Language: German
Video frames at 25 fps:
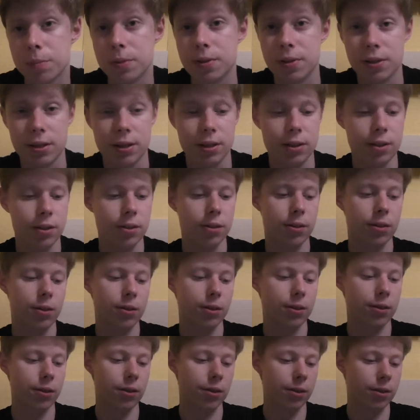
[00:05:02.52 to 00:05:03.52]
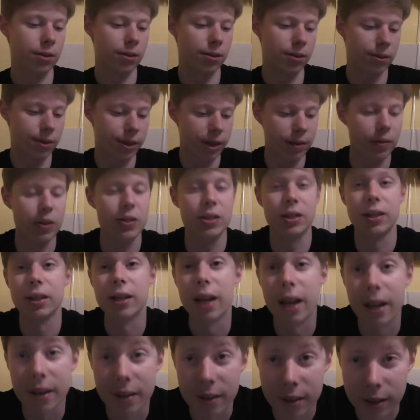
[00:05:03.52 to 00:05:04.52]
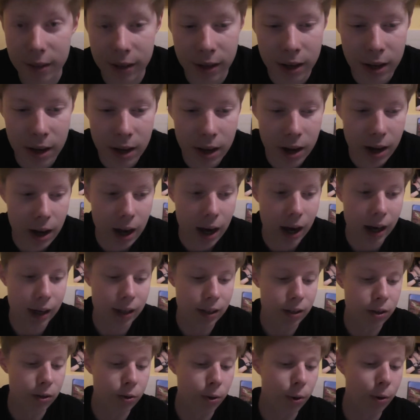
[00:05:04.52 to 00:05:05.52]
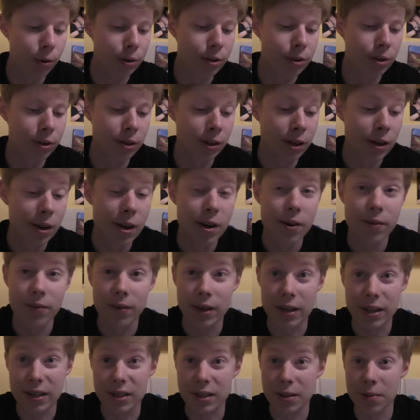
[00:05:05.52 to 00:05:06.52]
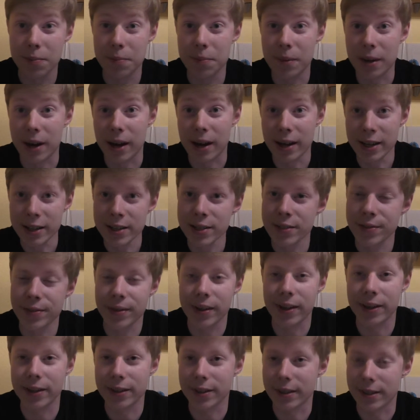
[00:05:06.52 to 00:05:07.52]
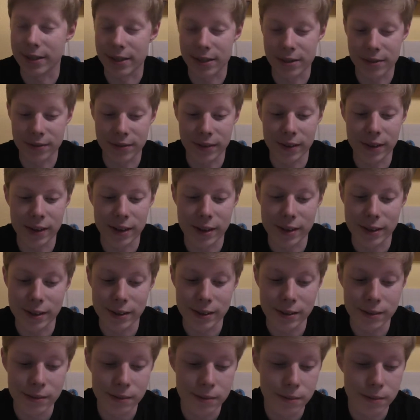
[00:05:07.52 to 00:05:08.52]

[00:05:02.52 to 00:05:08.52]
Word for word: bis ich da was in den Händen halten konnte, was preiswert ist, weil